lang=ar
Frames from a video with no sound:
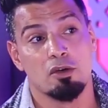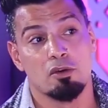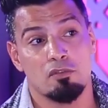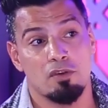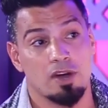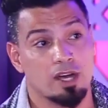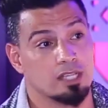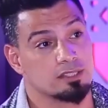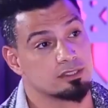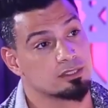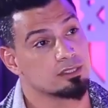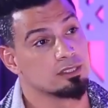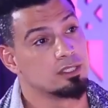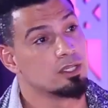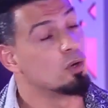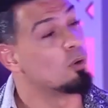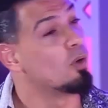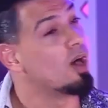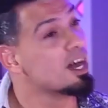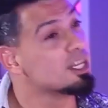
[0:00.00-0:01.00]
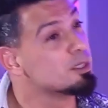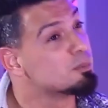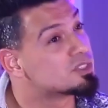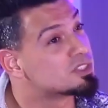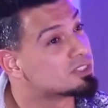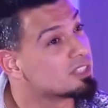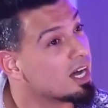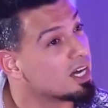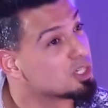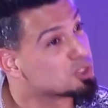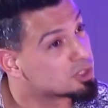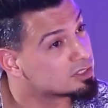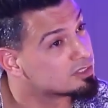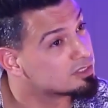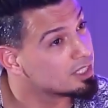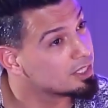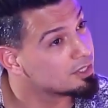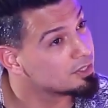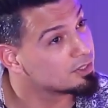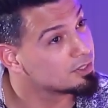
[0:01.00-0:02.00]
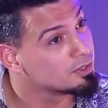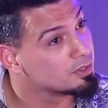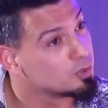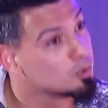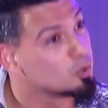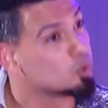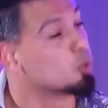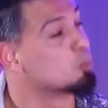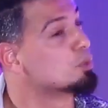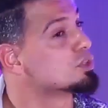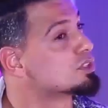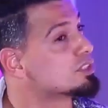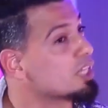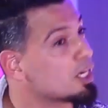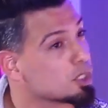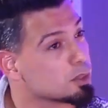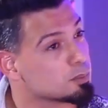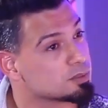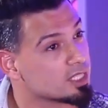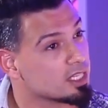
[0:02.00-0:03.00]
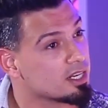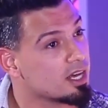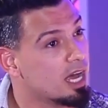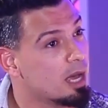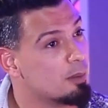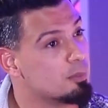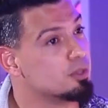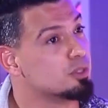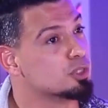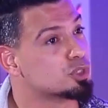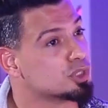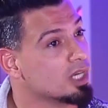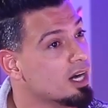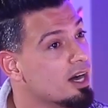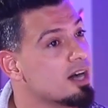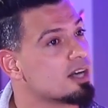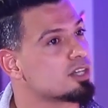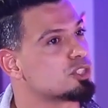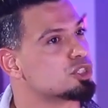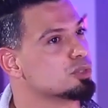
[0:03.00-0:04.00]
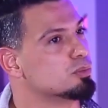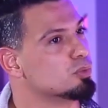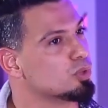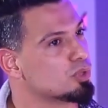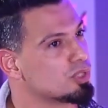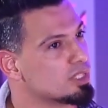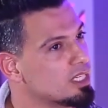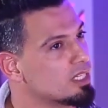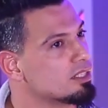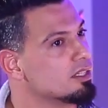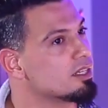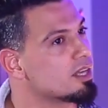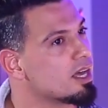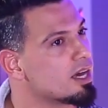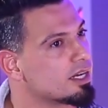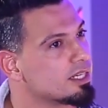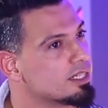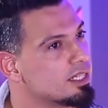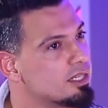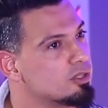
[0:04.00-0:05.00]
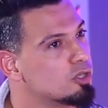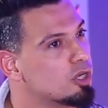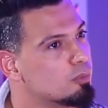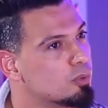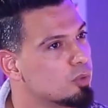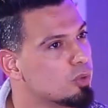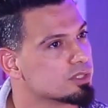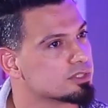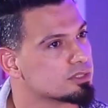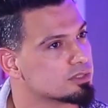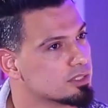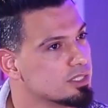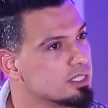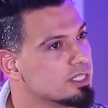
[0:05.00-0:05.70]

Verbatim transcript: فقط وانا مستاء جدا ومستغرب صراحه بان شعار الجمهوريه العراقيه اليوم هو